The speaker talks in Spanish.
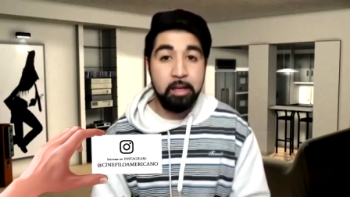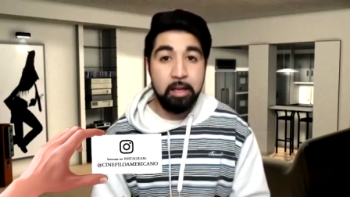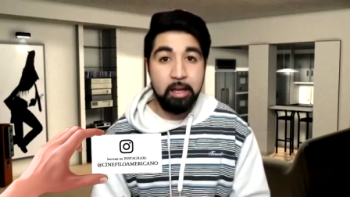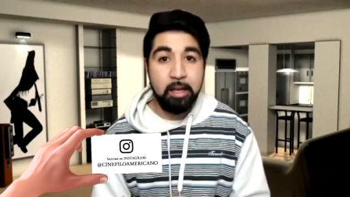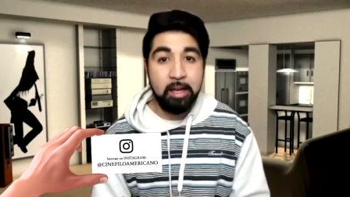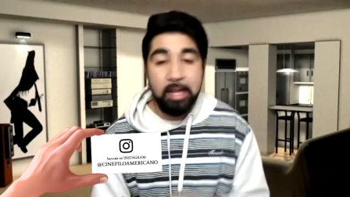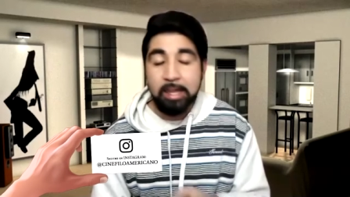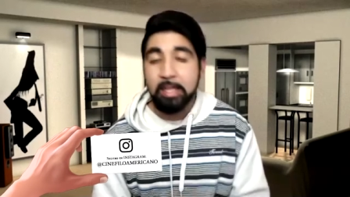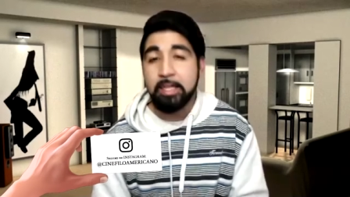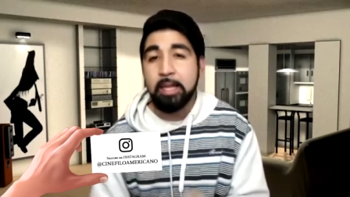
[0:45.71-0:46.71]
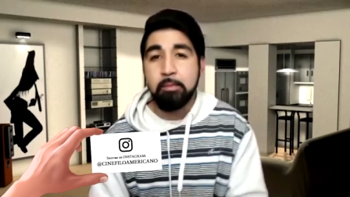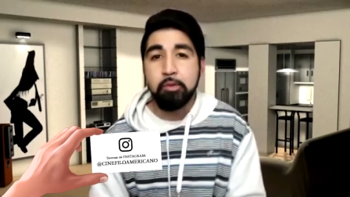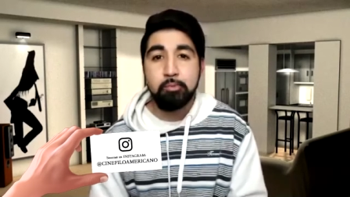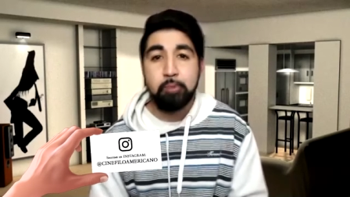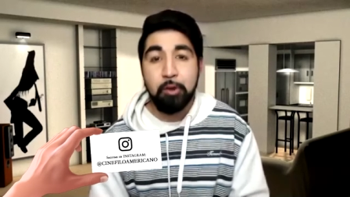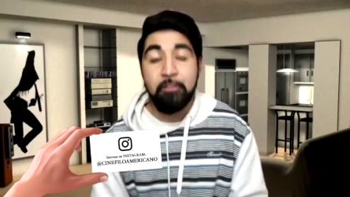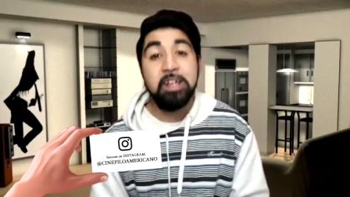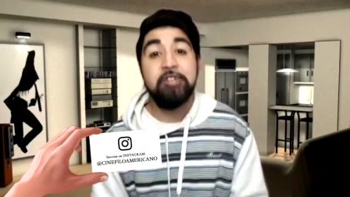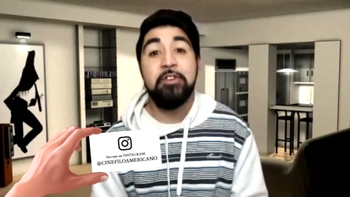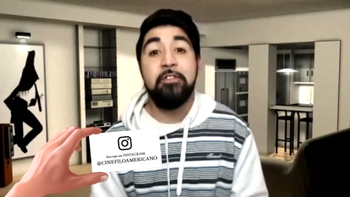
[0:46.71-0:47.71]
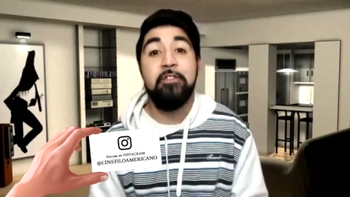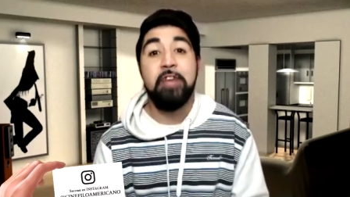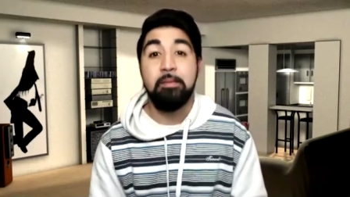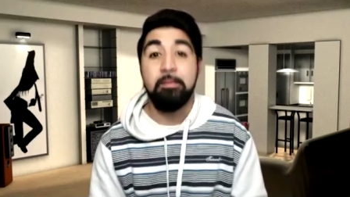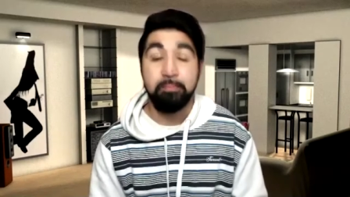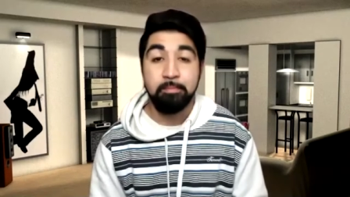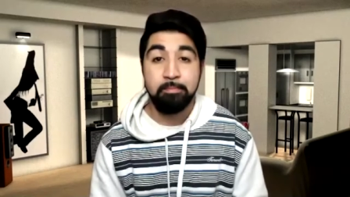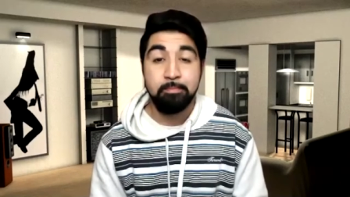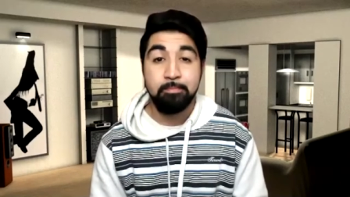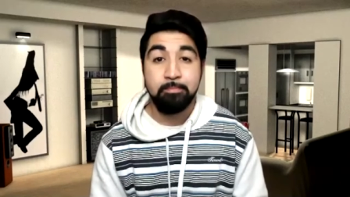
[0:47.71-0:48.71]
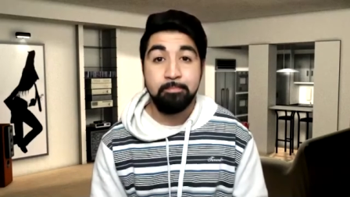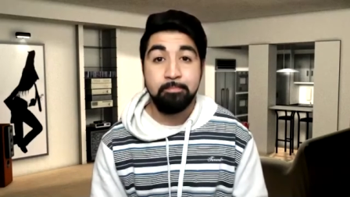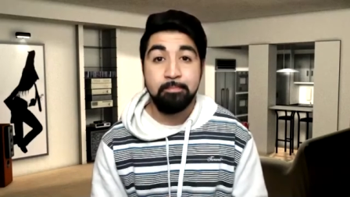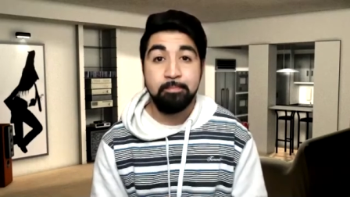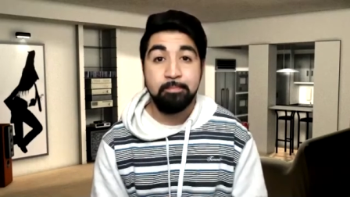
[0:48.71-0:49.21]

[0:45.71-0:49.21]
eh, qué entendemos por fashion film. Sí,